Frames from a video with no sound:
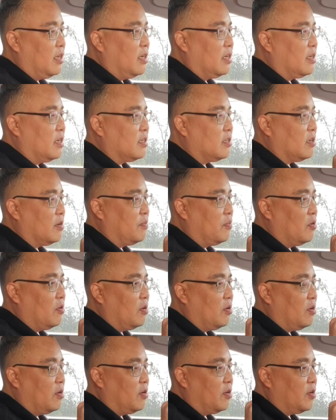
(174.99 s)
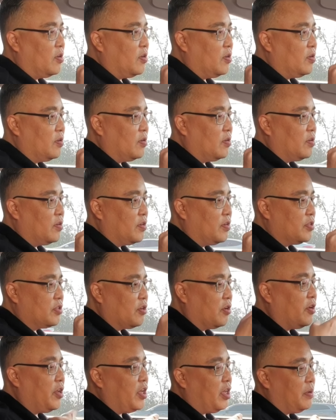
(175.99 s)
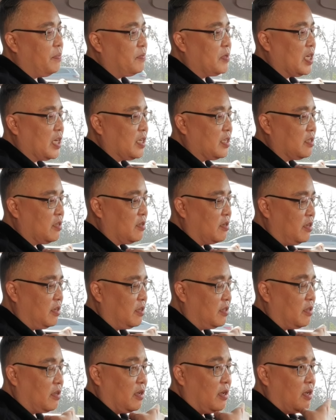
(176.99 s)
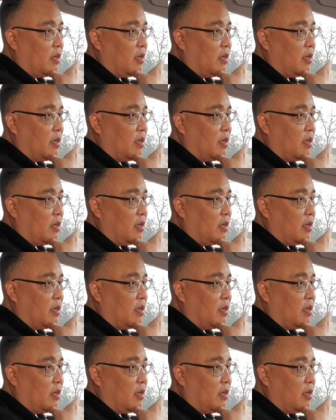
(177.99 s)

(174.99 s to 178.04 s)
그래서 뭐 저희 입장에서는